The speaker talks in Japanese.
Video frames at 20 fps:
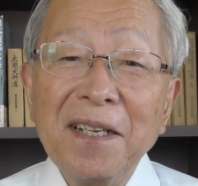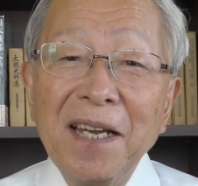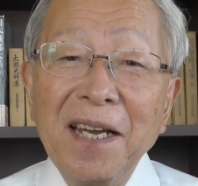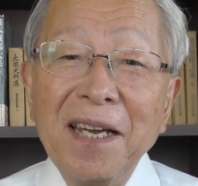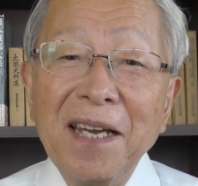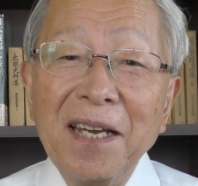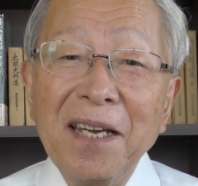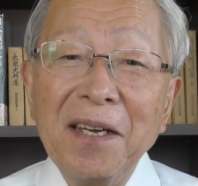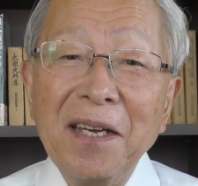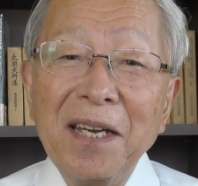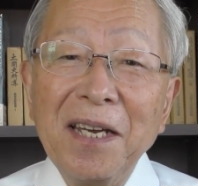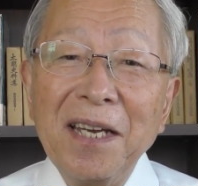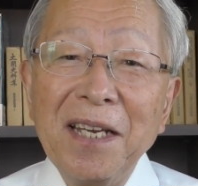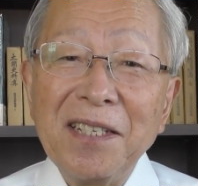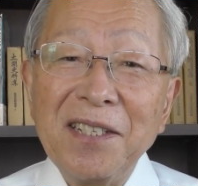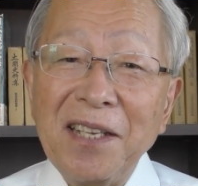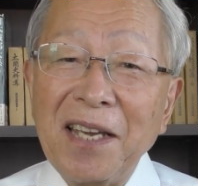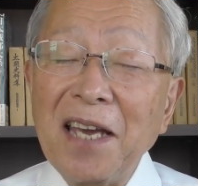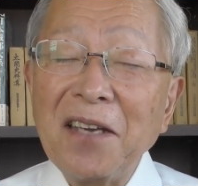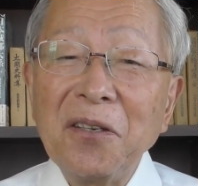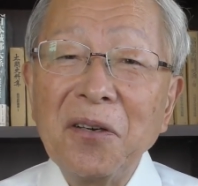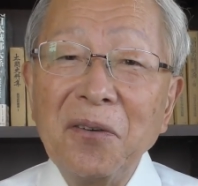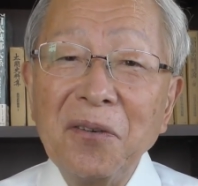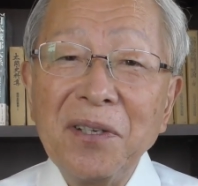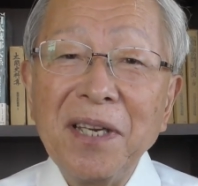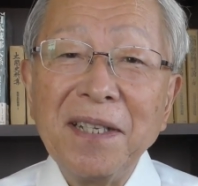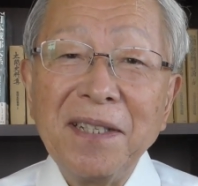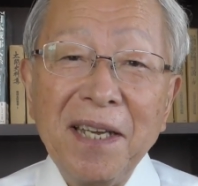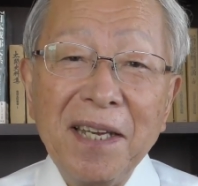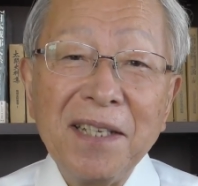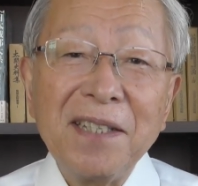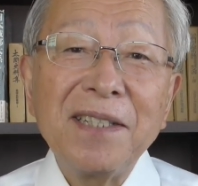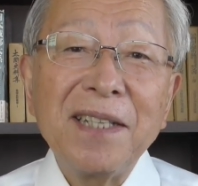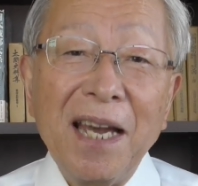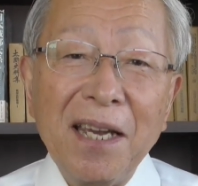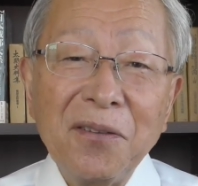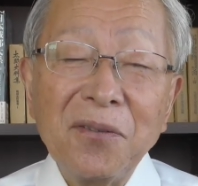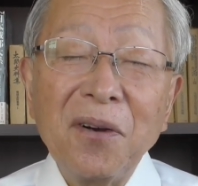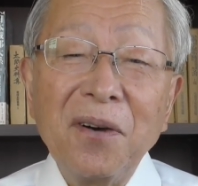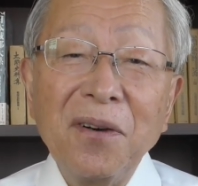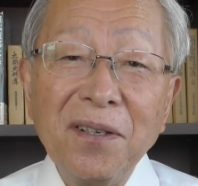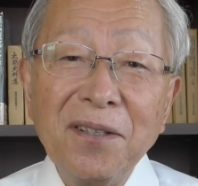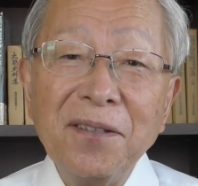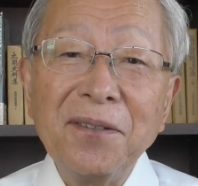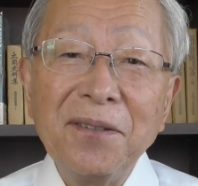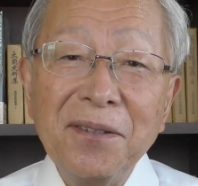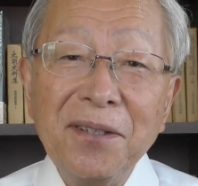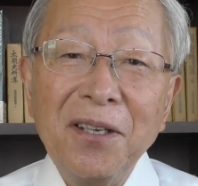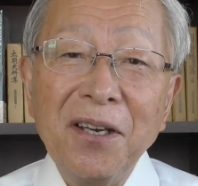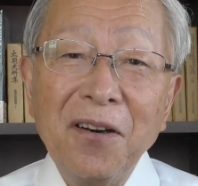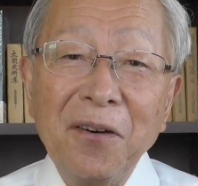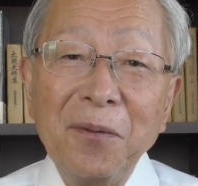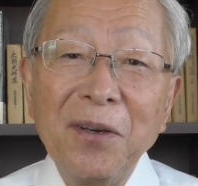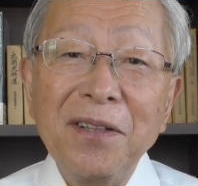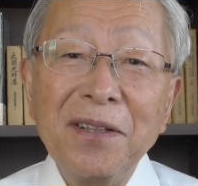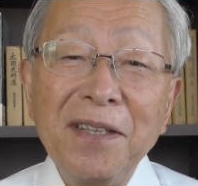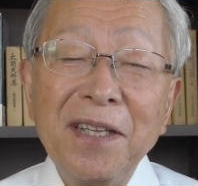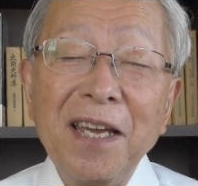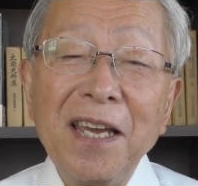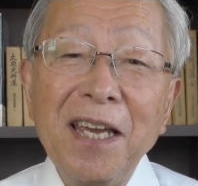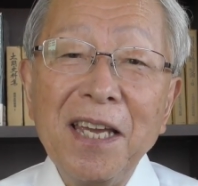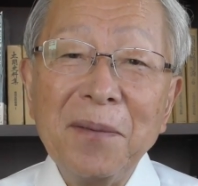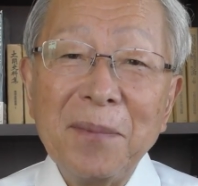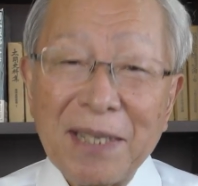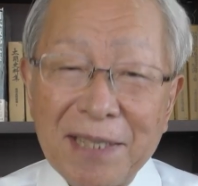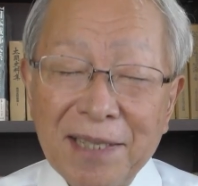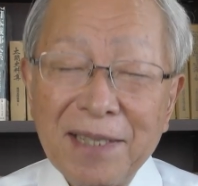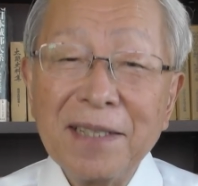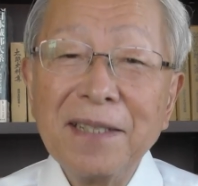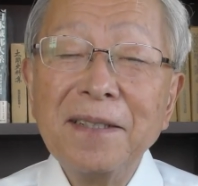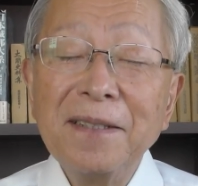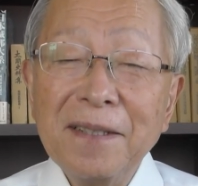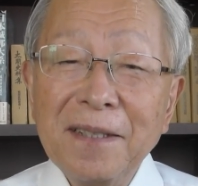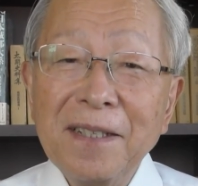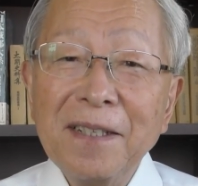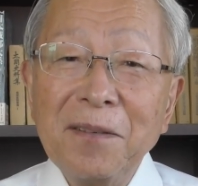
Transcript: えー、刺激を受けていきたいというふうに思っています。